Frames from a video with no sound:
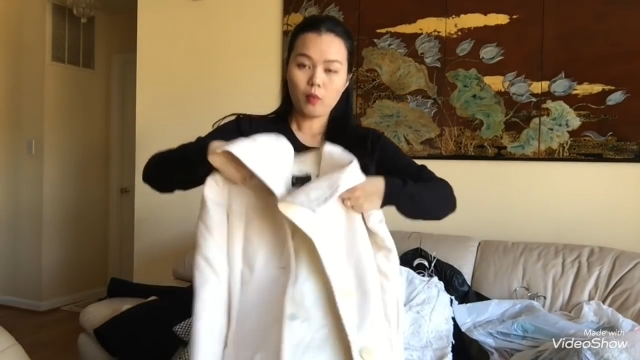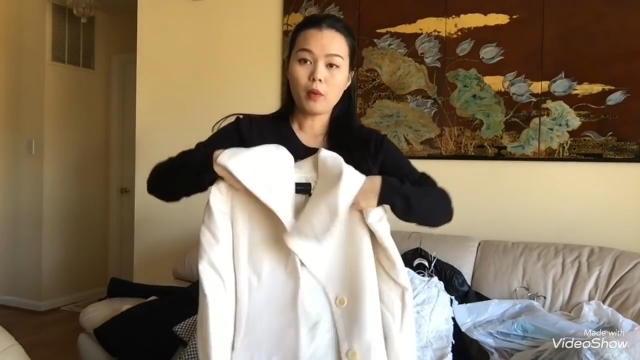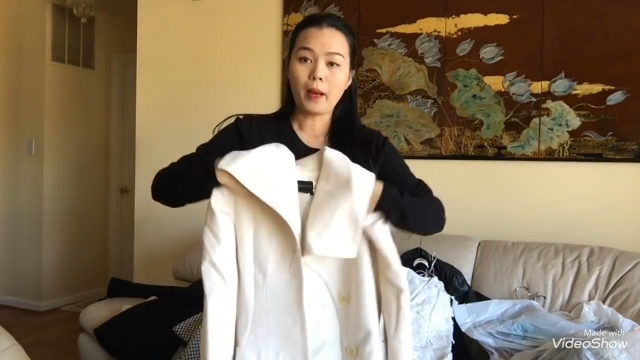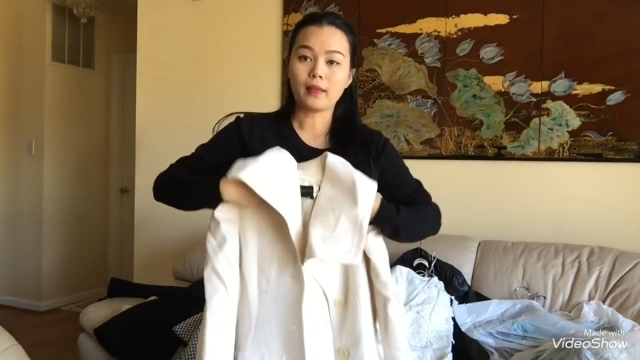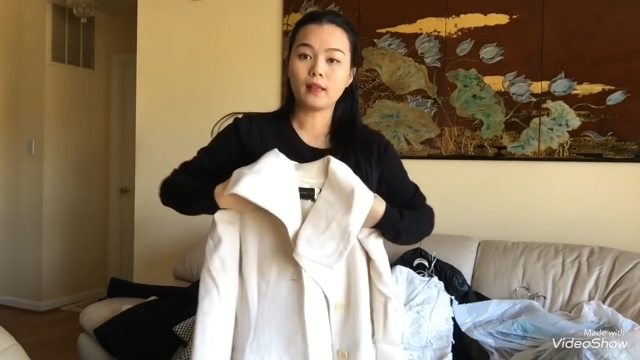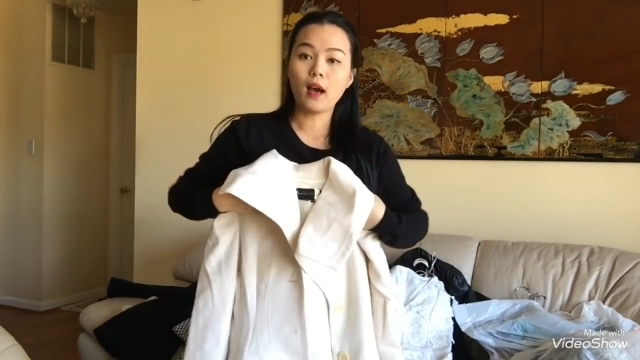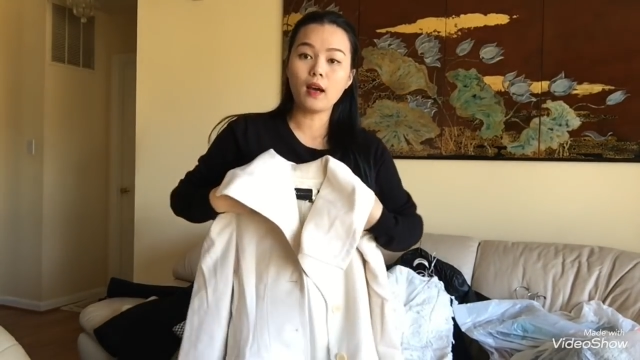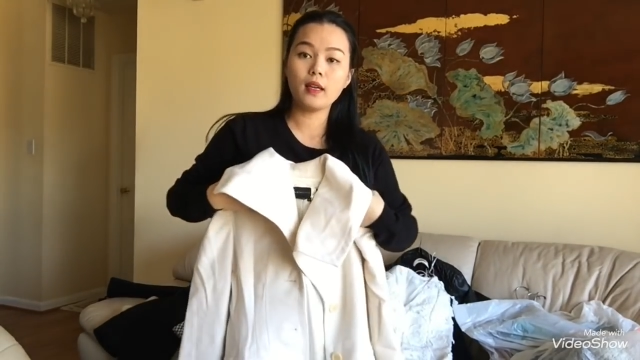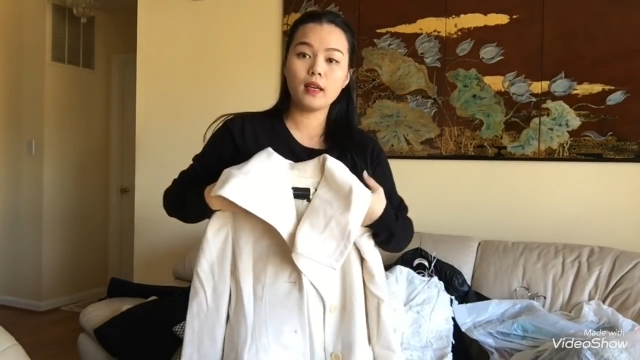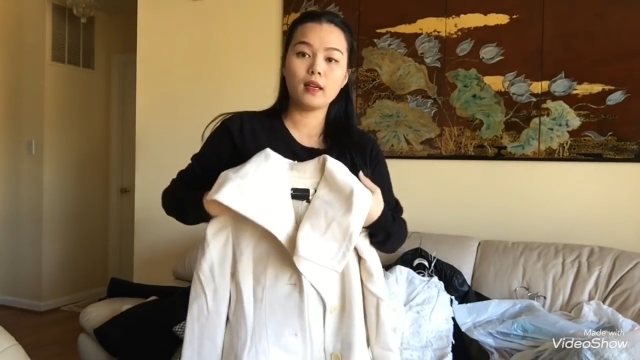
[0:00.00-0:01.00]
có mặc
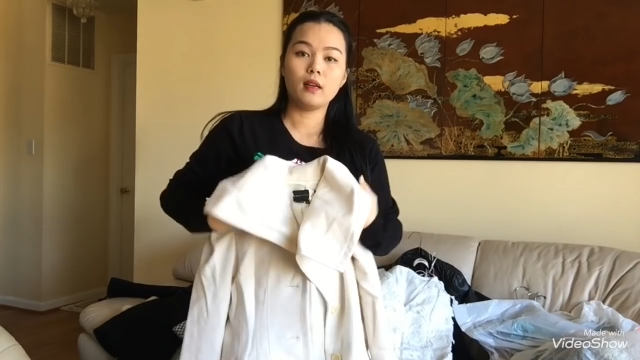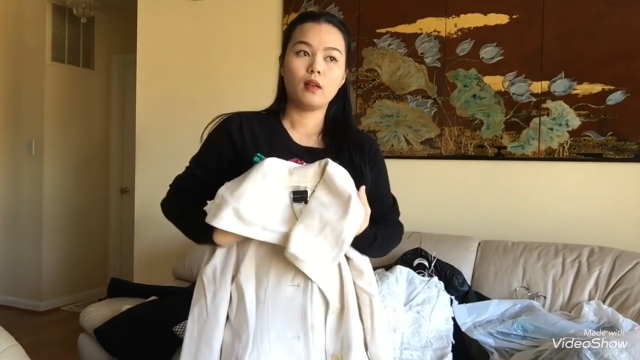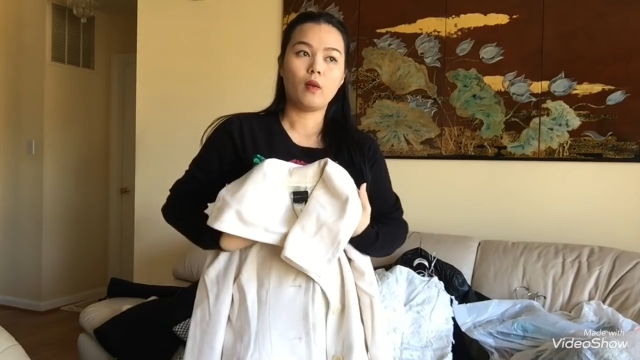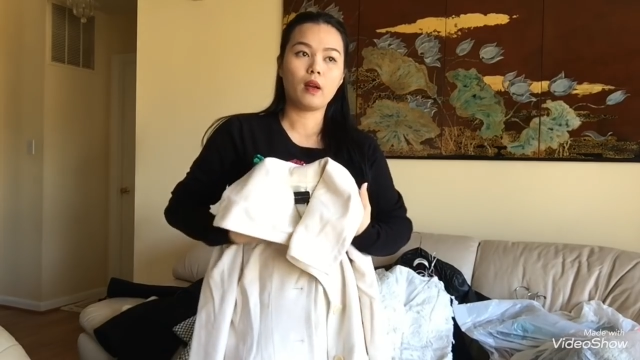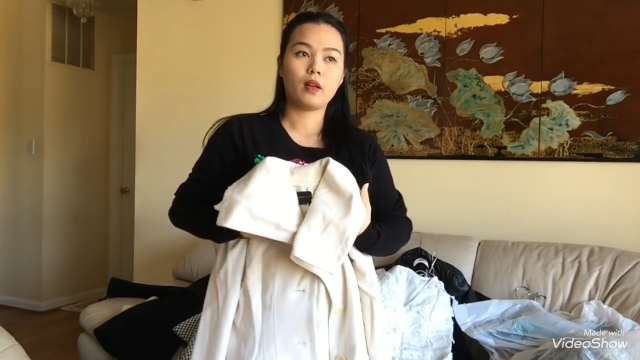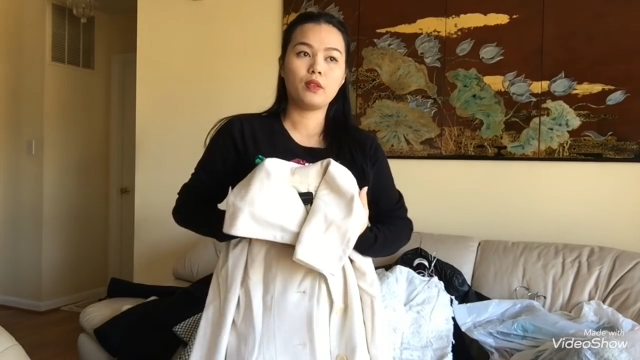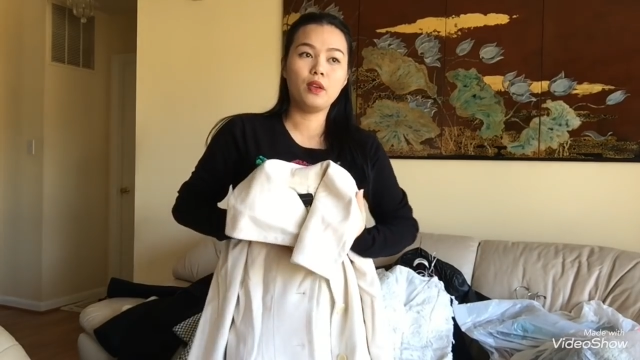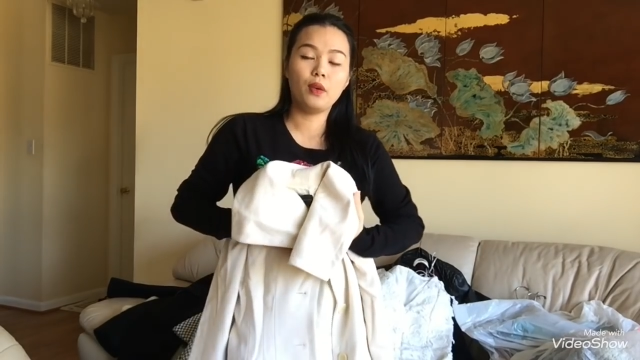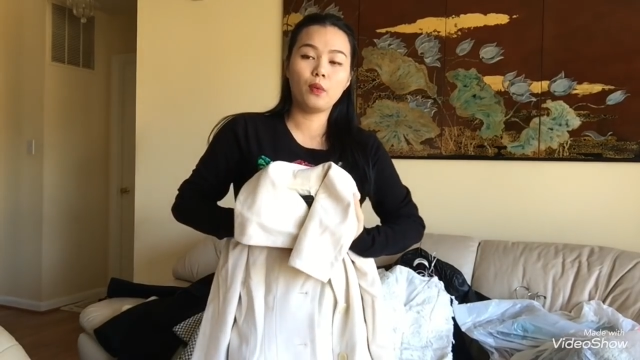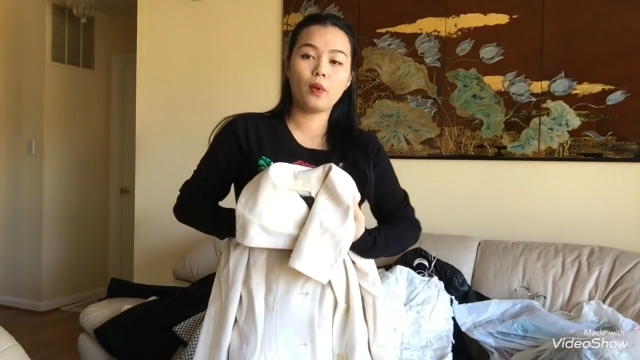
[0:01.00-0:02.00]
tới á, hoặc là
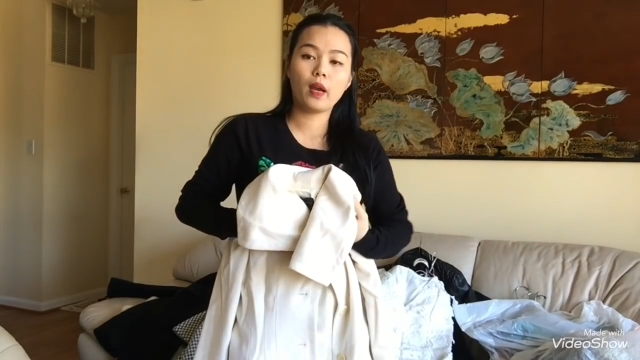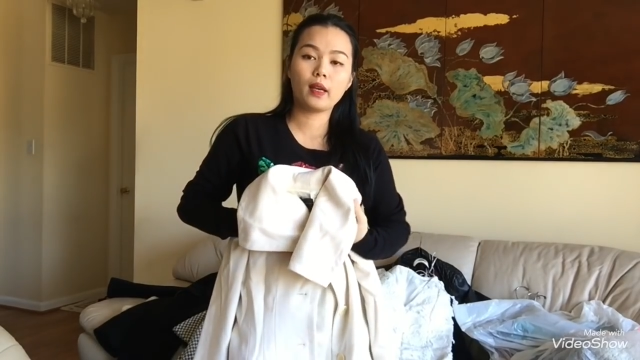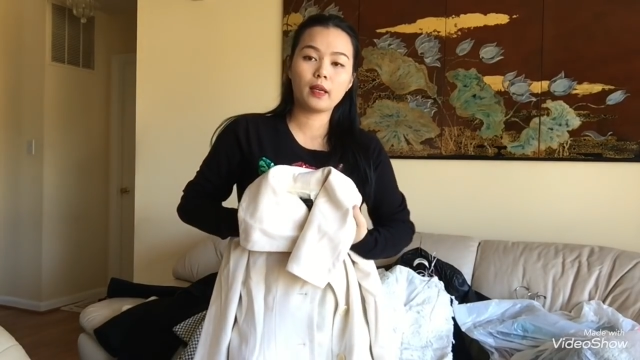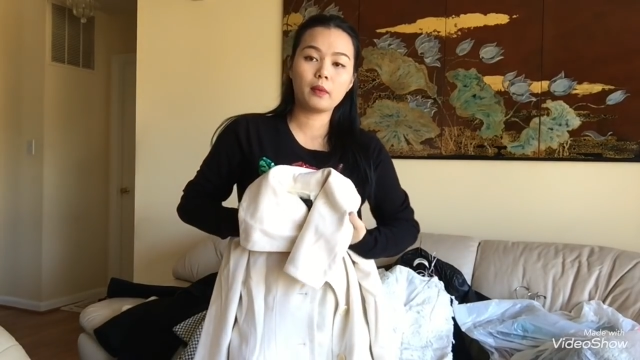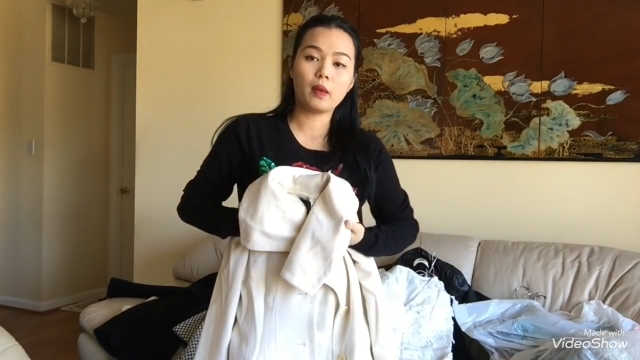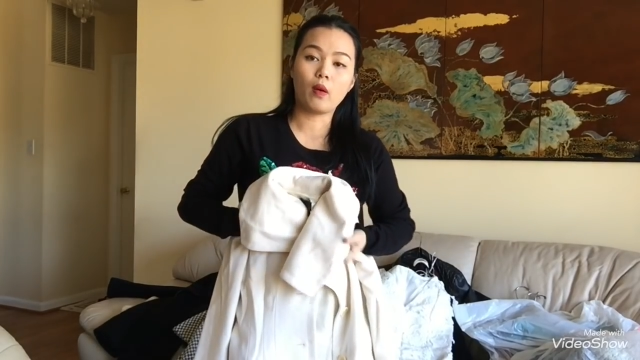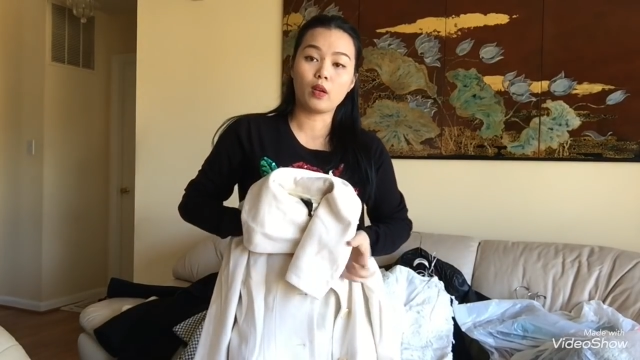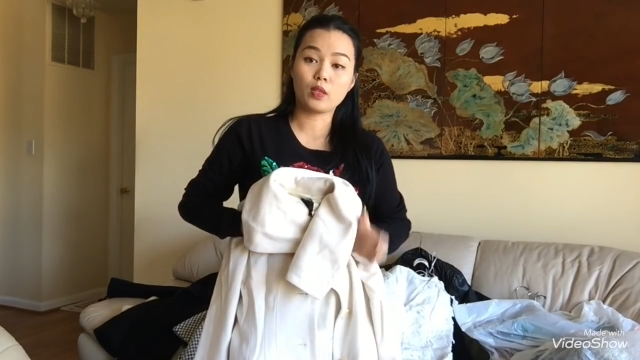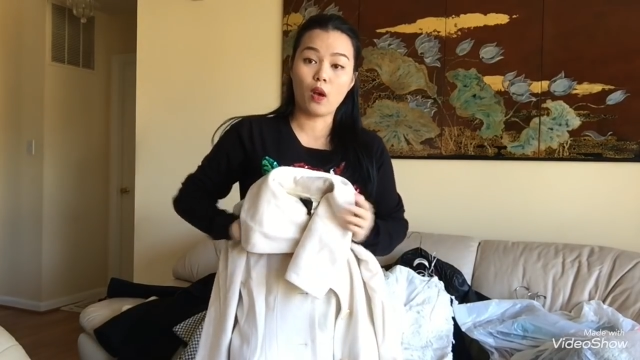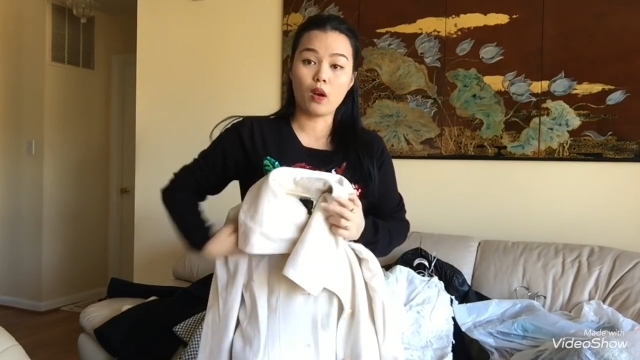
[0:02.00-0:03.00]
nhiều quá cái bắt đầu
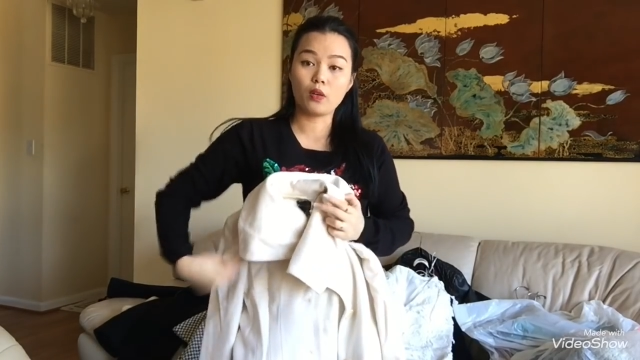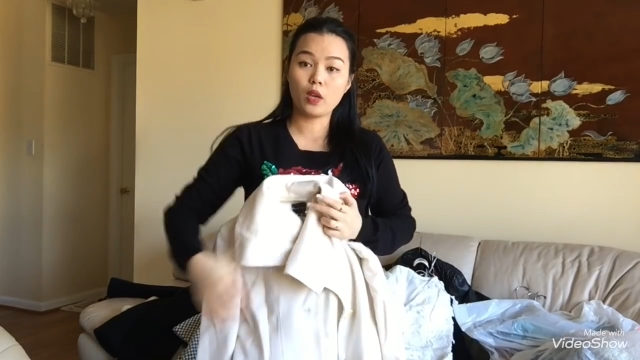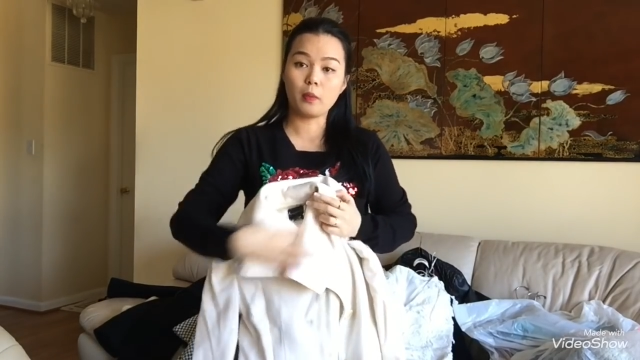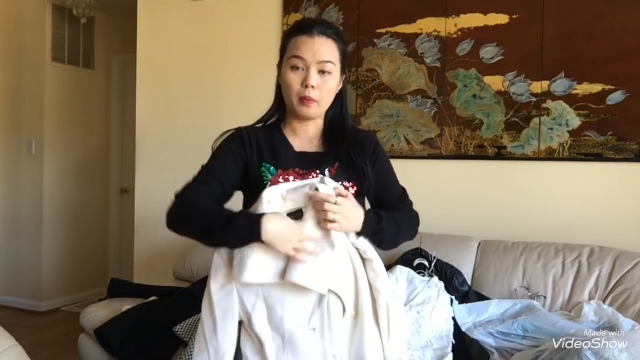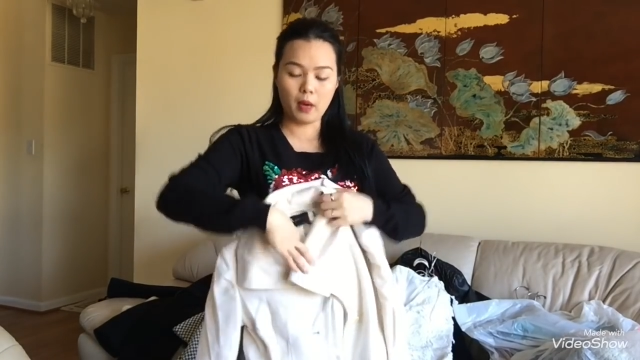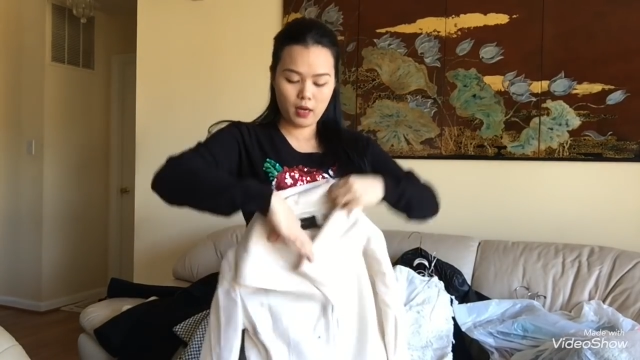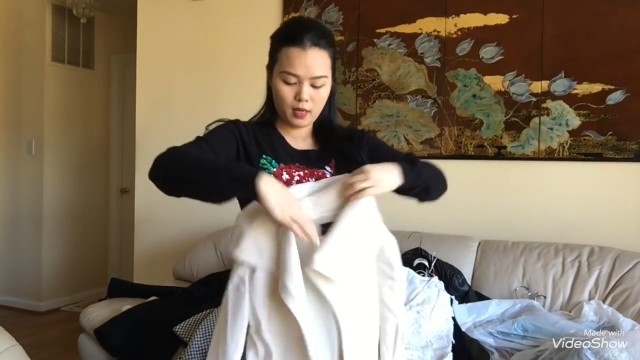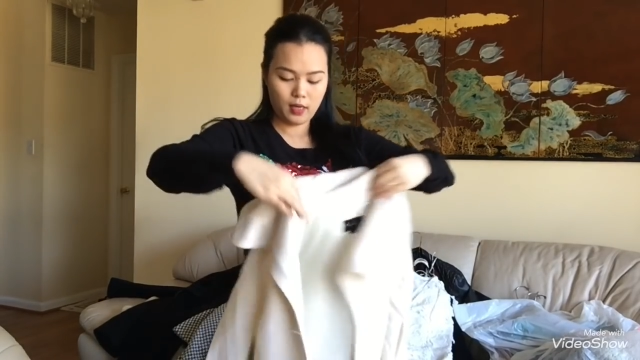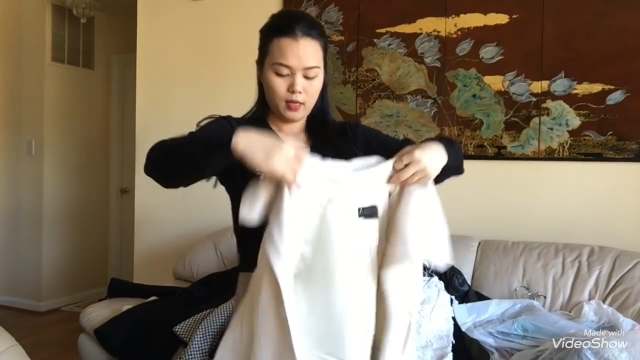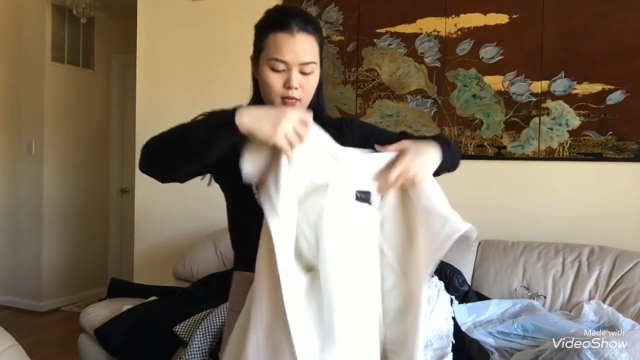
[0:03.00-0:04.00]
họ soạn họ cho mình bớt á.